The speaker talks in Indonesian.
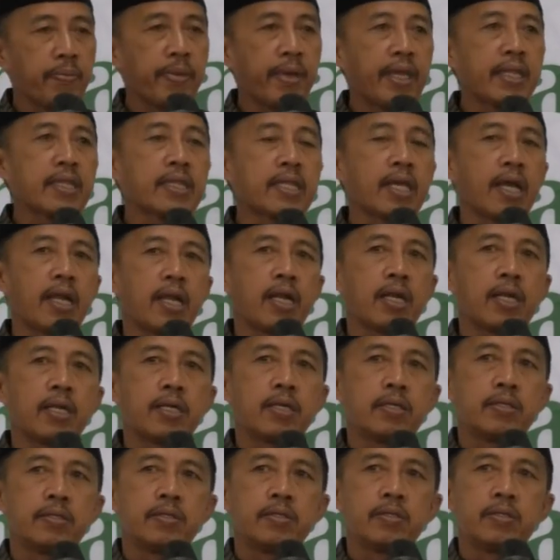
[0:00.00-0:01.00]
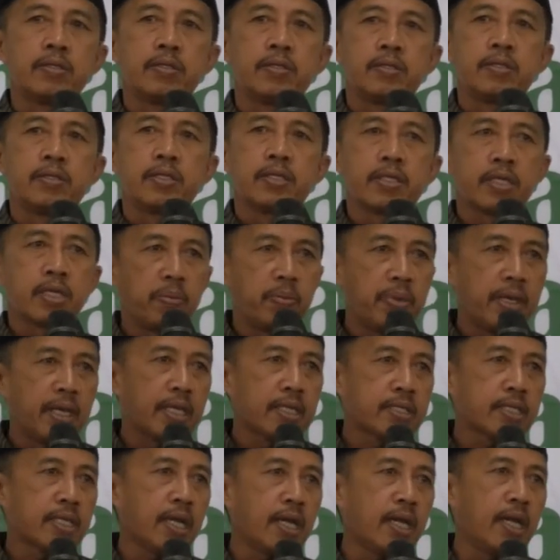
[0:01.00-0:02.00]
mental
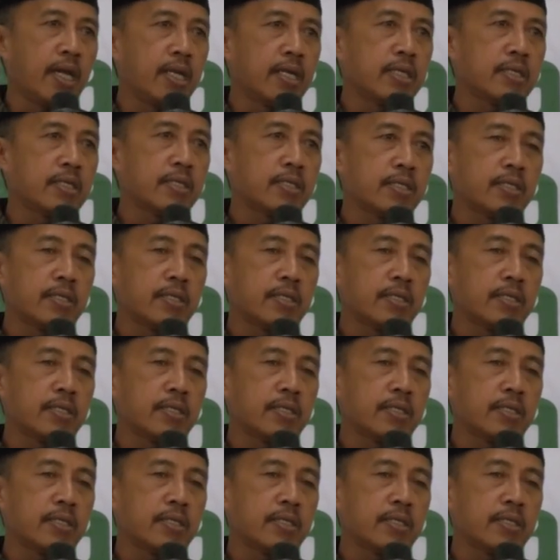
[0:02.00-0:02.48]
kebiasaan